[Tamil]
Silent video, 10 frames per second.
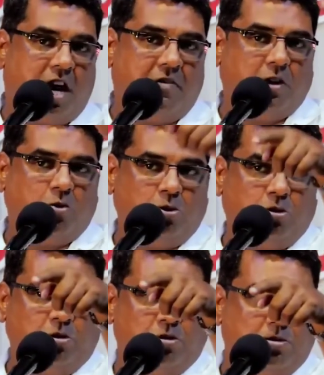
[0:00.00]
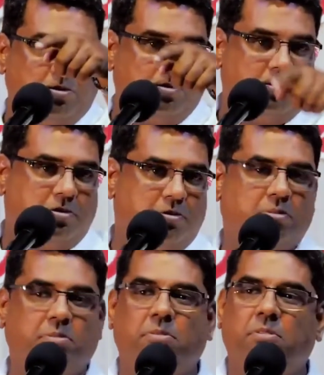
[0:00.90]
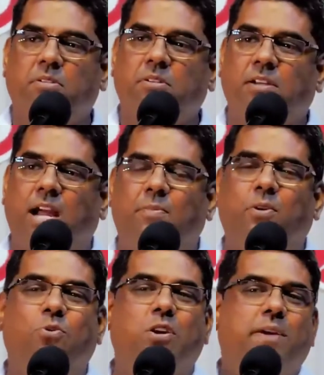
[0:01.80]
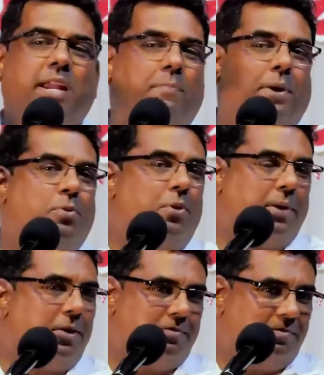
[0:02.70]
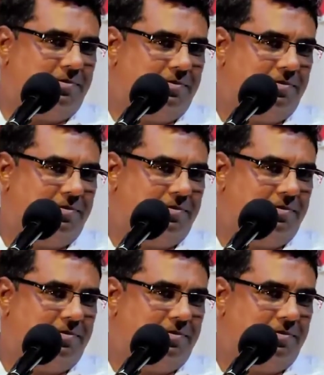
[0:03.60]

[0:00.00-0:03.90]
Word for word: அவனை குத்து அப்புறம் குடும்பம் எப்படி உருப்படும்